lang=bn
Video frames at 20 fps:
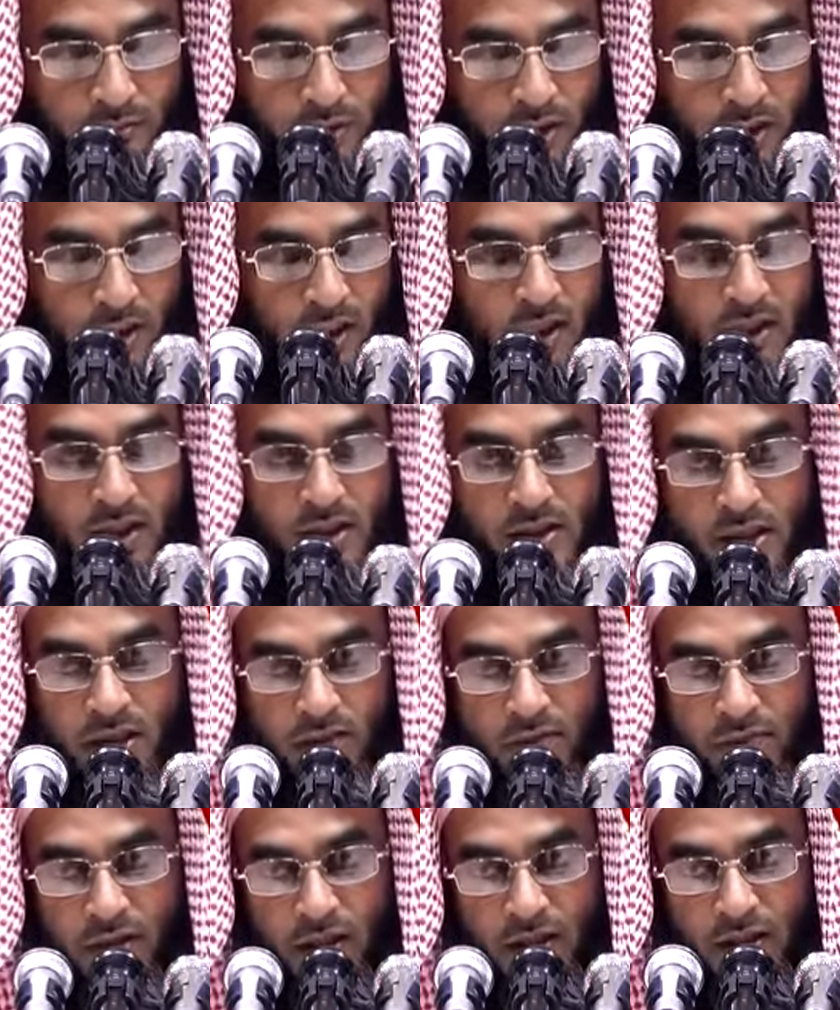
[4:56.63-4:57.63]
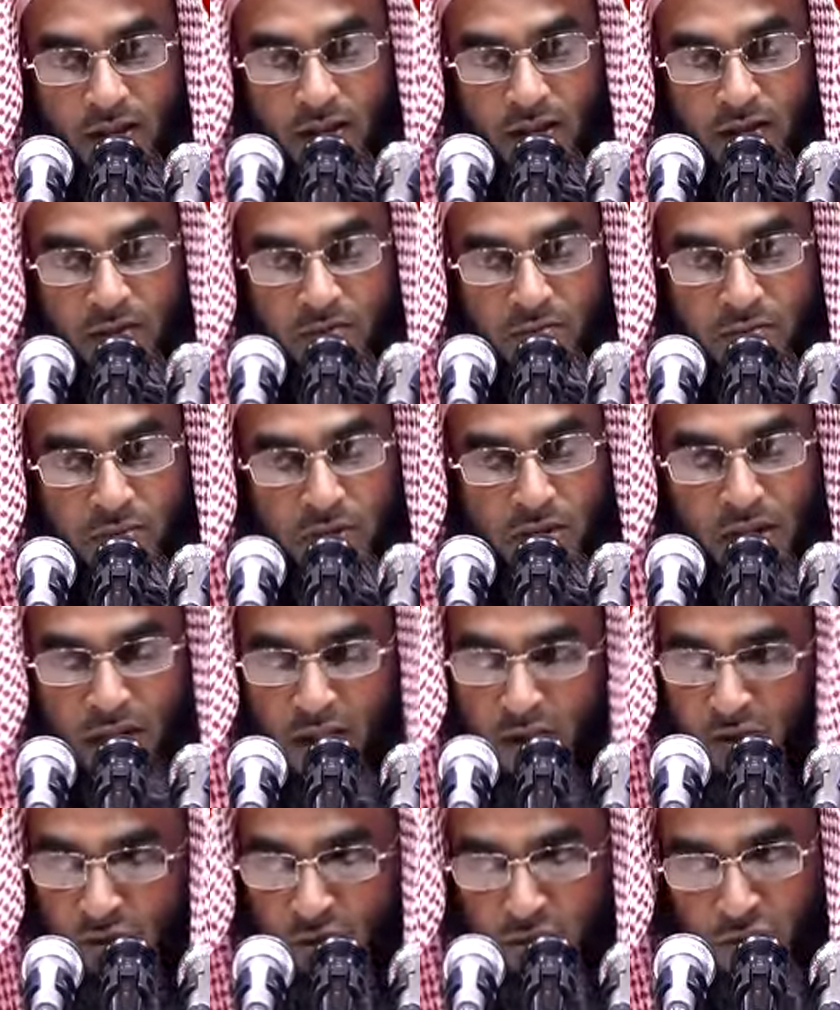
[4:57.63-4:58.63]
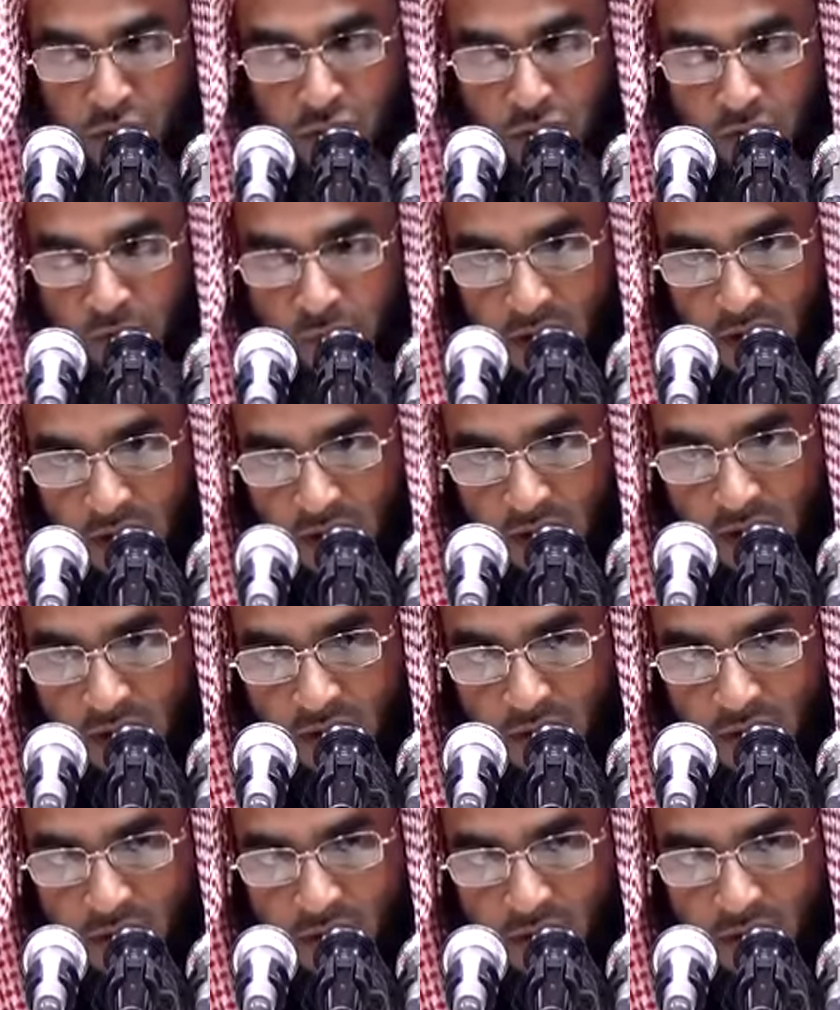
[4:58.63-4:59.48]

বেগাইরে সাফাতিন বিনা কোনো সুপারিশ